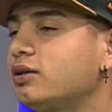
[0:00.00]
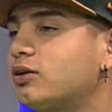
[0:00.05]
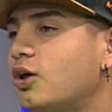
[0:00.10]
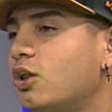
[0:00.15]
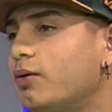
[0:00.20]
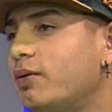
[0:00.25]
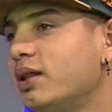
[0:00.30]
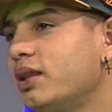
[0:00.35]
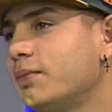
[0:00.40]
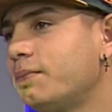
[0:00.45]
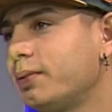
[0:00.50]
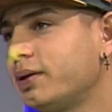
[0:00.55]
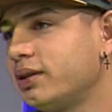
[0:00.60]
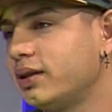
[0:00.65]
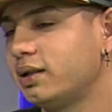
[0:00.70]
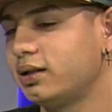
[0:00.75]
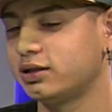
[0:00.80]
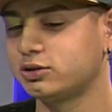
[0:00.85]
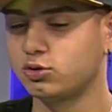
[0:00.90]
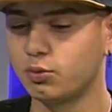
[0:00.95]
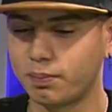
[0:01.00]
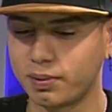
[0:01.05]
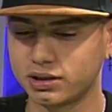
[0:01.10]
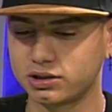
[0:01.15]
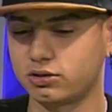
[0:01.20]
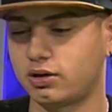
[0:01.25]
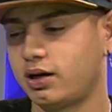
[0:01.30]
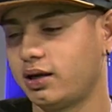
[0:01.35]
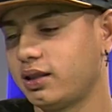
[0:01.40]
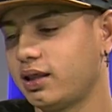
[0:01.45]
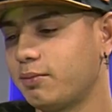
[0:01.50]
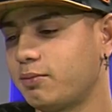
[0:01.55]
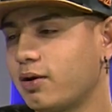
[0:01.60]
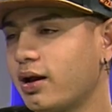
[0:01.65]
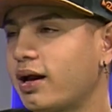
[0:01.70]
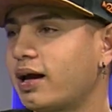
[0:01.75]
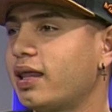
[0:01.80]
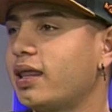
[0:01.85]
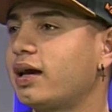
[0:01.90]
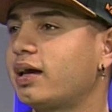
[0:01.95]
todo va a depender de su personalidad, porque
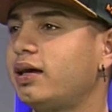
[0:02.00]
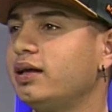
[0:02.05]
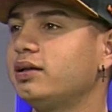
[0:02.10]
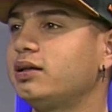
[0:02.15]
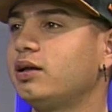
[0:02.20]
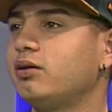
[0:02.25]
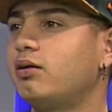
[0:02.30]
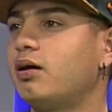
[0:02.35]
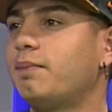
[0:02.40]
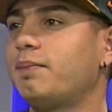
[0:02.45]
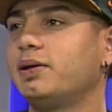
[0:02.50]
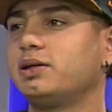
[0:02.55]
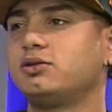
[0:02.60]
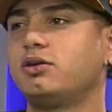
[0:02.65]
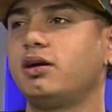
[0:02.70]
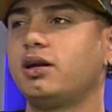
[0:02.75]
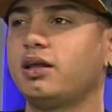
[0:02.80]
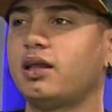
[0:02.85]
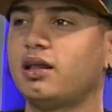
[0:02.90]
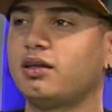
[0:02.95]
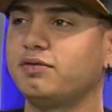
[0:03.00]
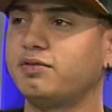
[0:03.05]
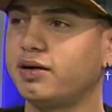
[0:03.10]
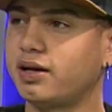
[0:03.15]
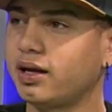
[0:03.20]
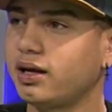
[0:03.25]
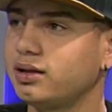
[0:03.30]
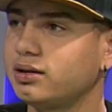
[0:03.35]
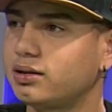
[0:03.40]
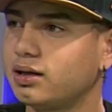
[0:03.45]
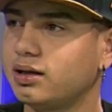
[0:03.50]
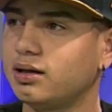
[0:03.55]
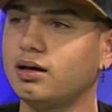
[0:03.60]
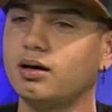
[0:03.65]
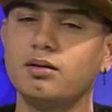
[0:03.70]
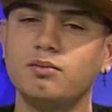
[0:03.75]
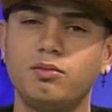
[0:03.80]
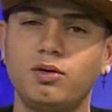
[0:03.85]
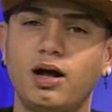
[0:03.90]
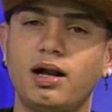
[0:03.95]
cada quien tiene una personalidad diferente.
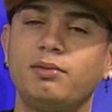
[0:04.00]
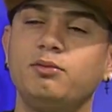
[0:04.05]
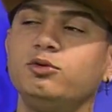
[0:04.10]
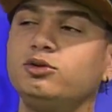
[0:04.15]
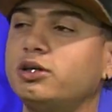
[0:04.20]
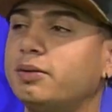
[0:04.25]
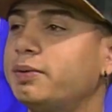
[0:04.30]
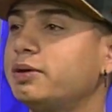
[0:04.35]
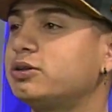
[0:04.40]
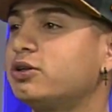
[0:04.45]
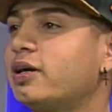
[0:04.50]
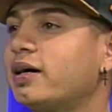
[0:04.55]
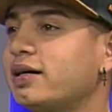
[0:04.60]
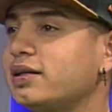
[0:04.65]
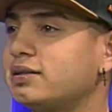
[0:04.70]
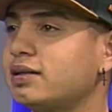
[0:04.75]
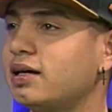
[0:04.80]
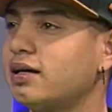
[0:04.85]
Pues hay muchas personas que, que ver la